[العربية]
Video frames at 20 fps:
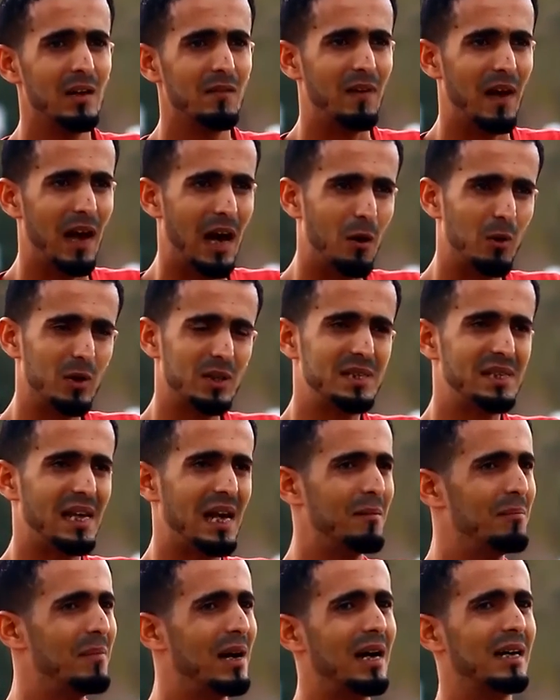فحاولت
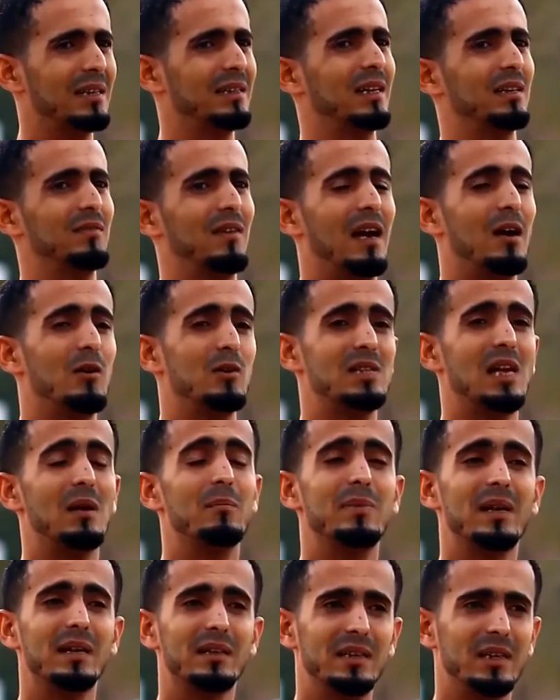اسحب ما قدرت فحاولت اسحب
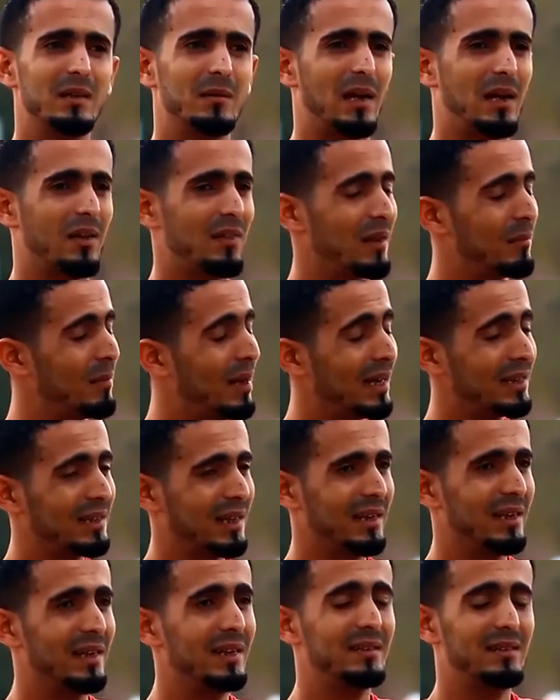بيدي ايضا ما قدر
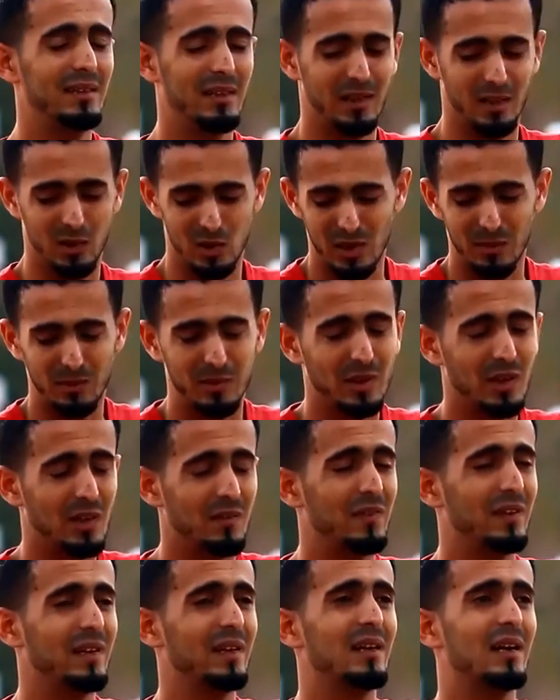لان يدي اصبت هنا
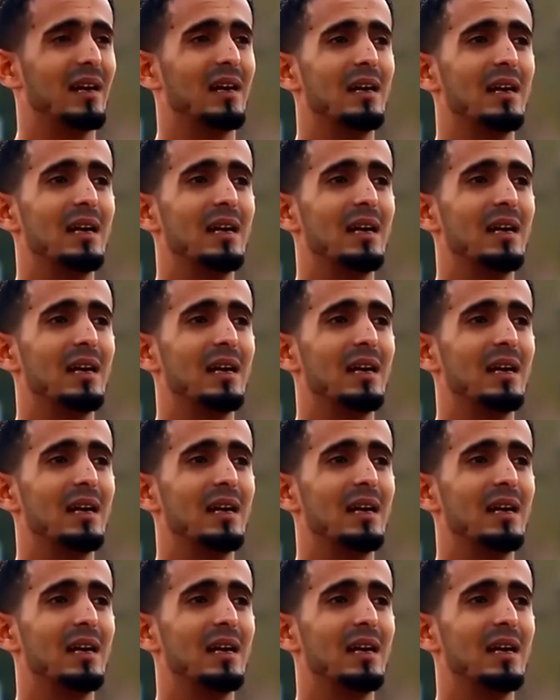في